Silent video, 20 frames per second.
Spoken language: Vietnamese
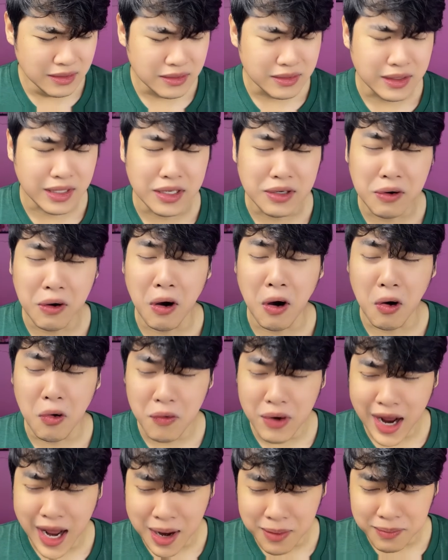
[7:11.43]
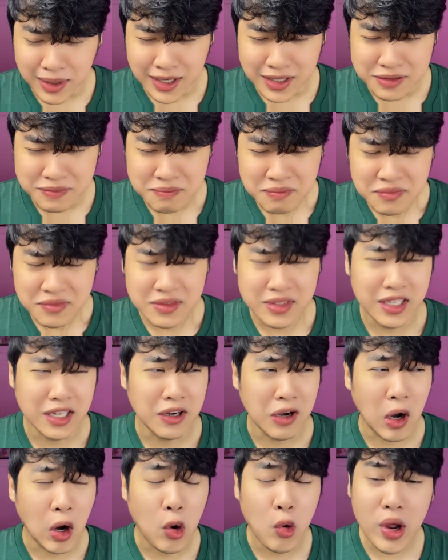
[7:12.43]
Chị khổ em ơi, chị
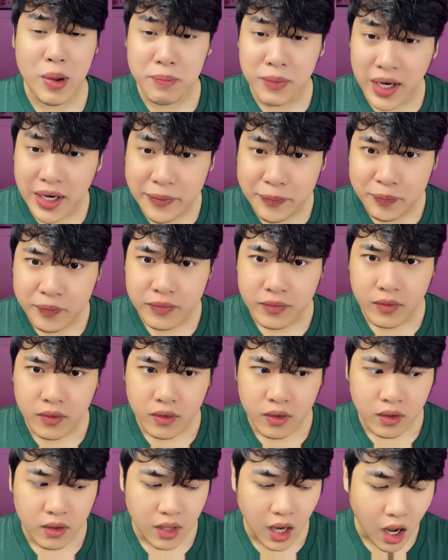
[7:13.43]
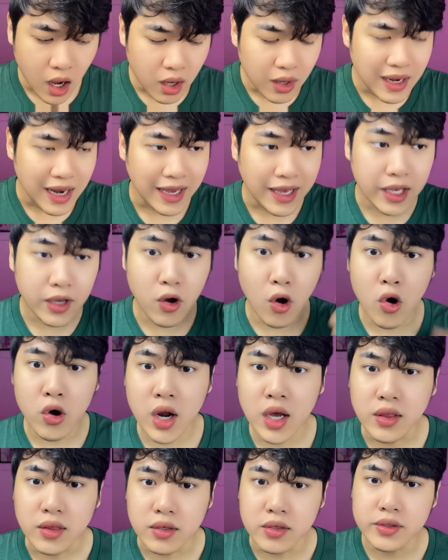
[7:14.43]
khổ em ơi. Đó là cái cô
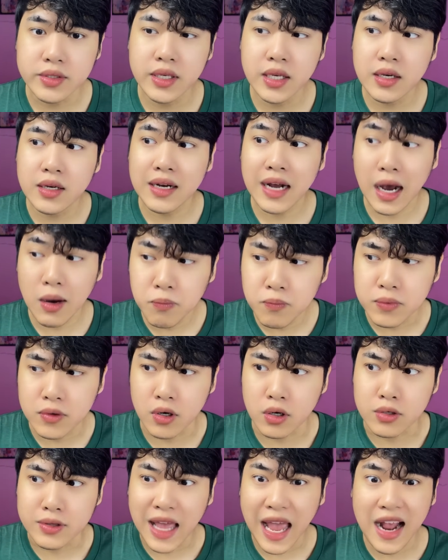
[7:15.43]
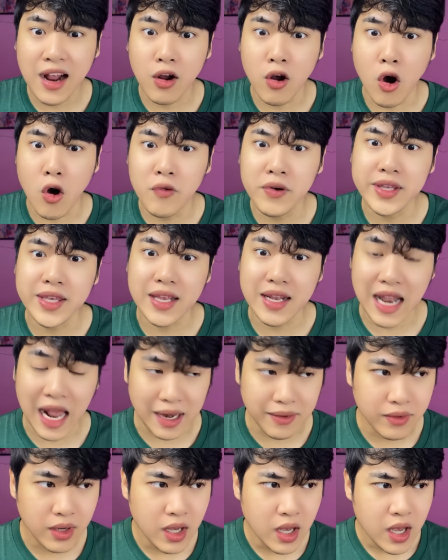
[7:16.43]
đó tự nhiên khóc rồi than khổ với chị
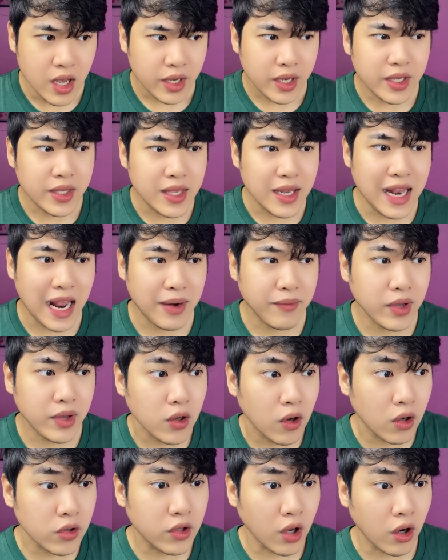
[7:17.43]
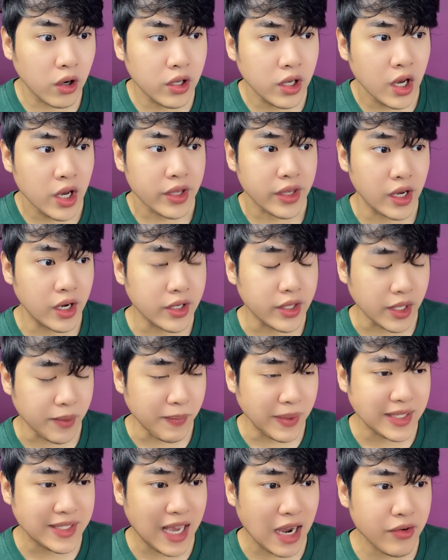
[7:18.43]
Lành. Cái chị Lành ôi trời ơi, chị ơi chị
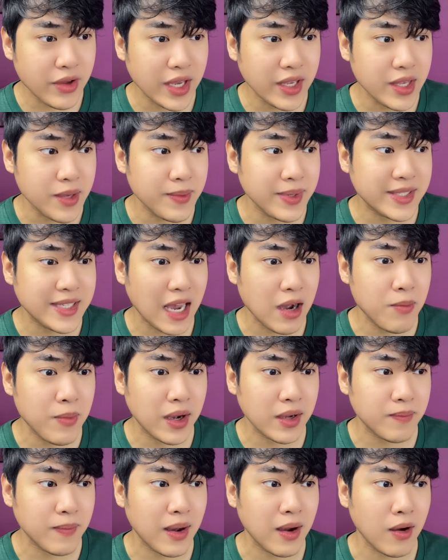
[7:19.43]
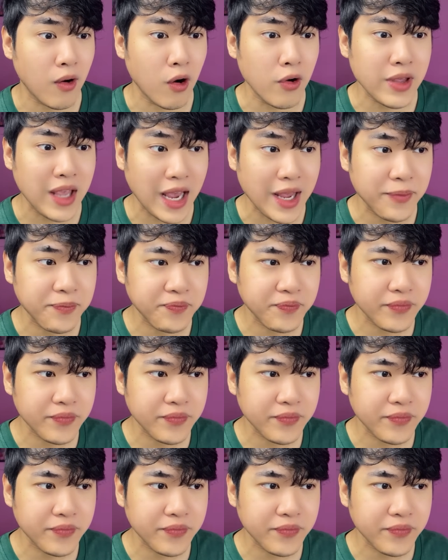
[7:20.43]
bị sao vậy, chị bị sao mà khổ vậy.